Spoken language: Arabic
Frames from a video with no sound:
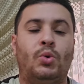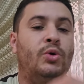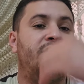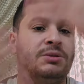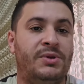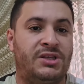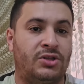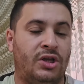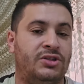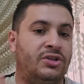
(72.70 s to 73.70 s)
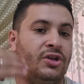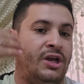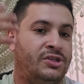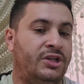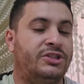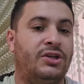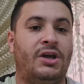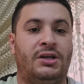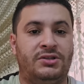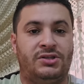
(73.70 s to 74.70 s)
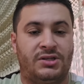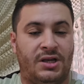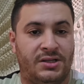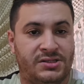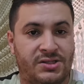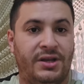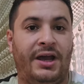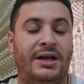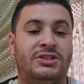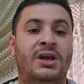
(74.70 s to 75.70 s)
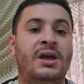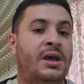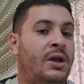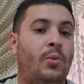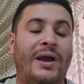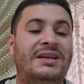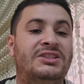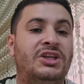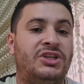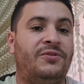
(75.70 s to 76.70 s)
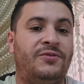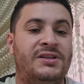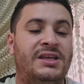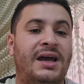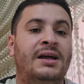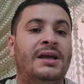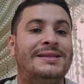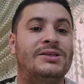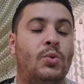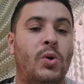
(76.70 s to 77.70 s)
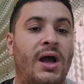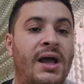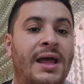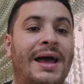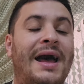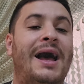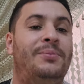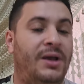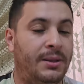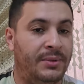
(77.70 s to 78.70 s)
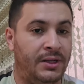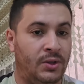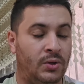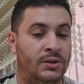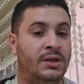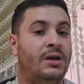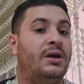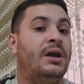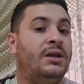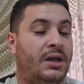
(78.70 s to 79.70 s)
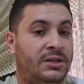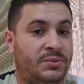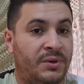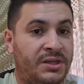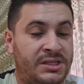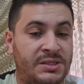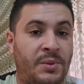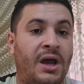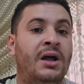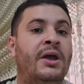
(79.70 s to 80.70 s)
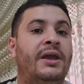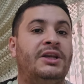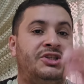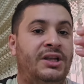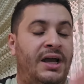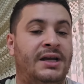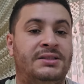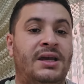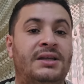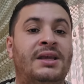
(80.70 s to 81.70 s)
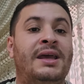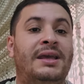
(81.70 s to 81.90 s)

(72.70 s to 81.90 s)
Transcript: كوريجميزيت حديت راح 10 حديت راح 12 ويدي شاف فيزا سكوا 4 مليون ايات ما السماء يجي العدد